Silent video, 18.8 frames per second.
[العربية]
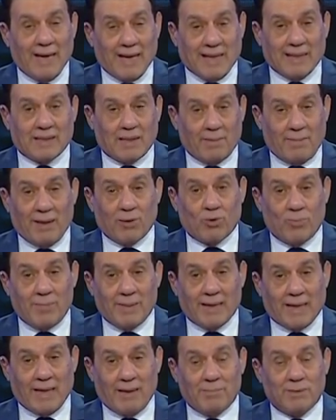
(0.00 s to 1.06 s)
خدت بالكم
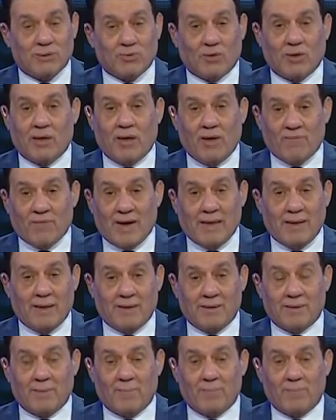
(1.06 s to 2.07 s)
من كلمه رينيه فايلر